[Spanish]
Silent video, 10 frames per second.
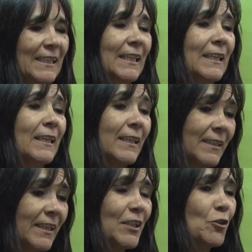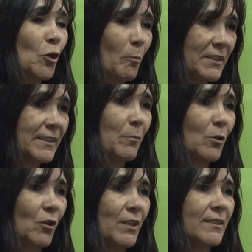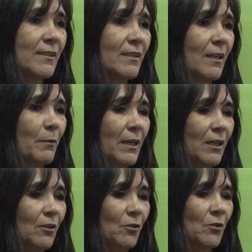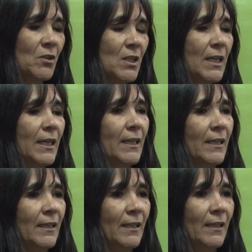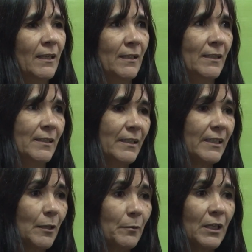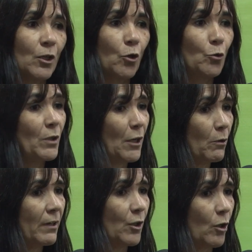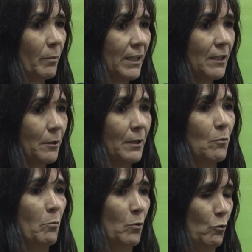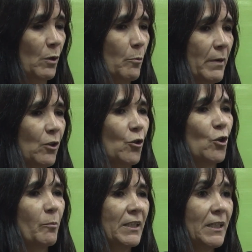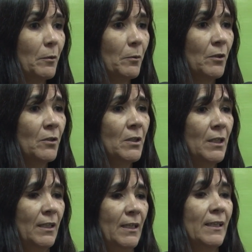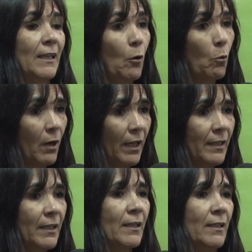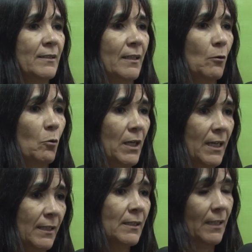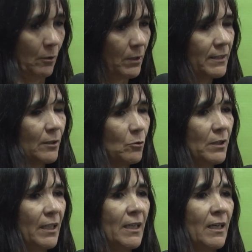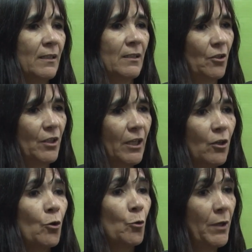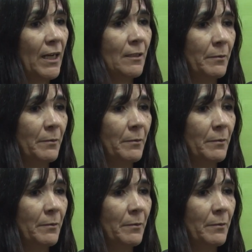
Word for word: Eh, este año comenzamos con ese trabajo eh, y tiene que ver con una nueva normativa, un nuevo marco normativo eh, que encuadre esta escuela, la Escuela Secundaria Río Negro Rural y